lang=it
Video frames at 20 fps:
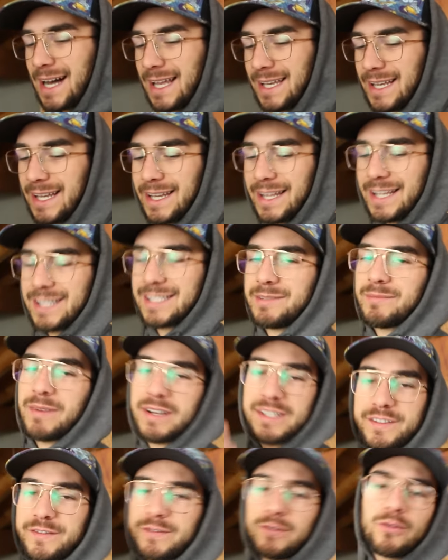
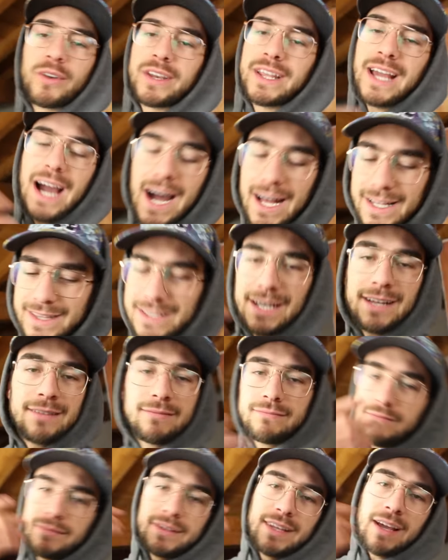all'ennesima
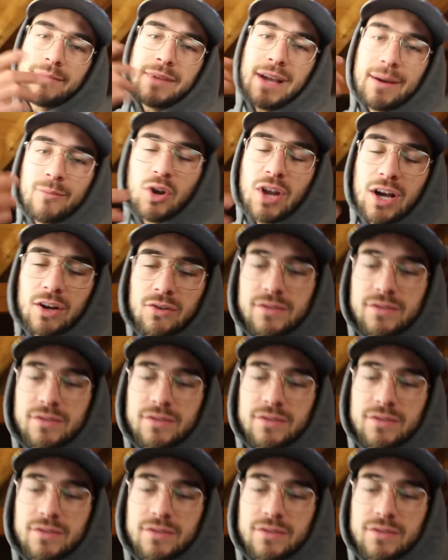sfuriata, chiamiamola